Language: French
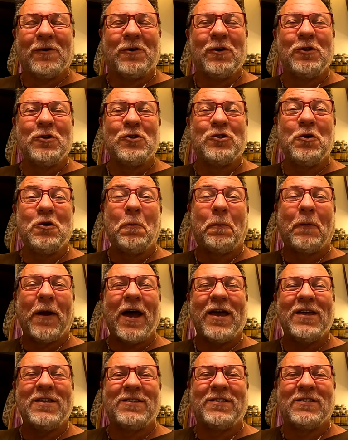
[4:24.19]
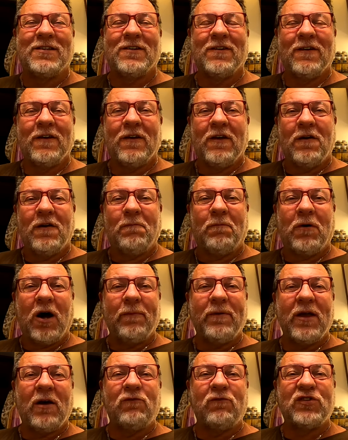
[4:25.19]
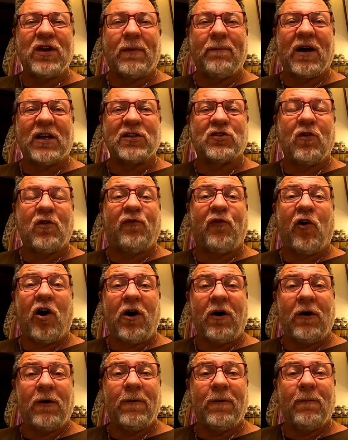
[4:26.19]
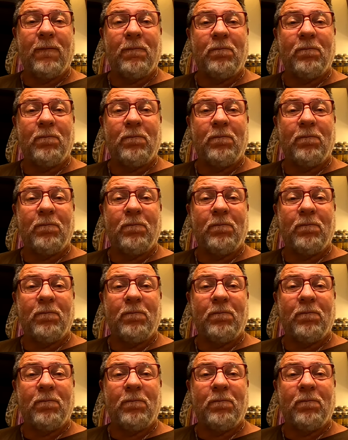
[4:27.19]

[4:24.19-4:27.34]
Que de surprise. Bon, ben, on vous embrasse fort.